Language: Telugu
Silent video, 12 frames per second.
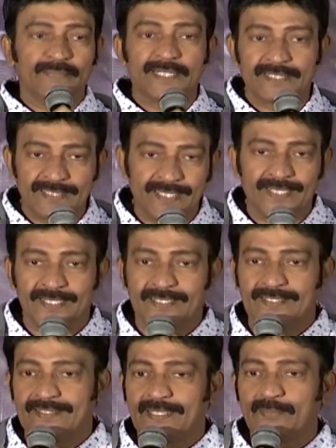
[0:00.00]
బర్త్డే
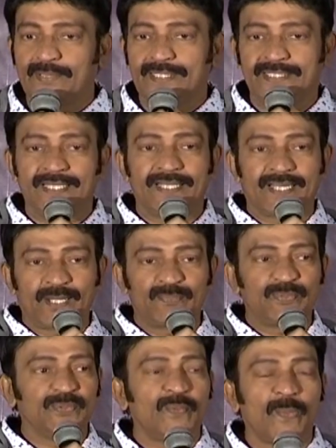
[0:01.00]
నా బర్త్డే
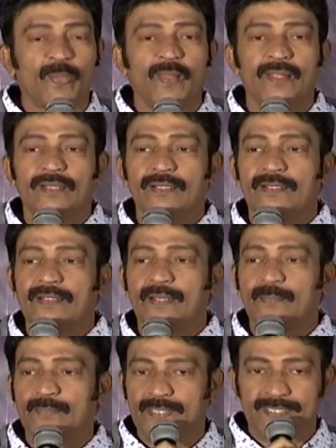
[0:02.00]
రేపు నా
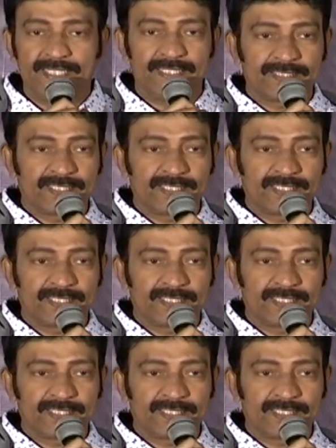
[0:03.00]
బర్త్డే